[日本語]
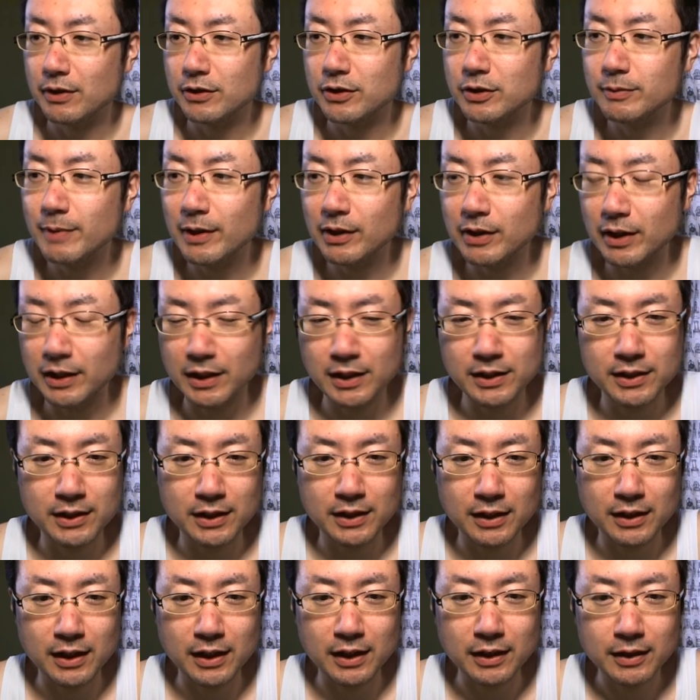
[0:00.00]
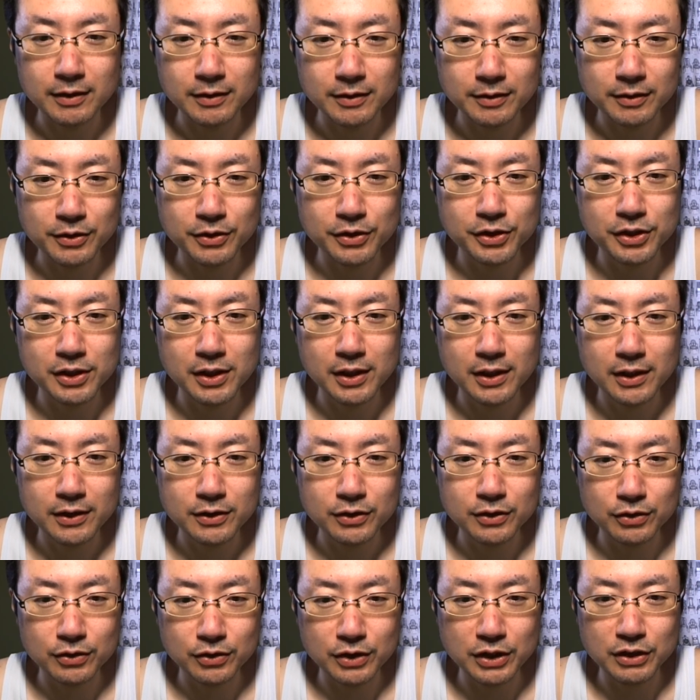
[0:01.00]
ううまく話せないなよし
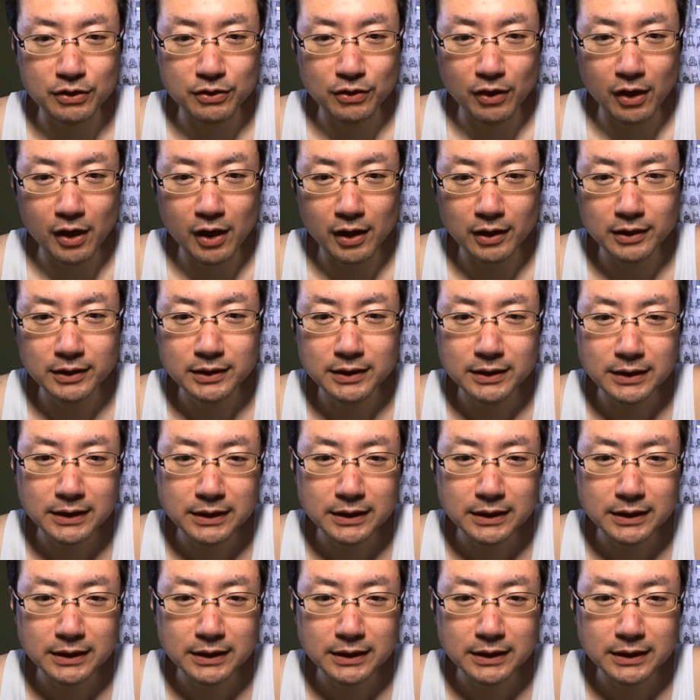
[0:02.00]
行くぞ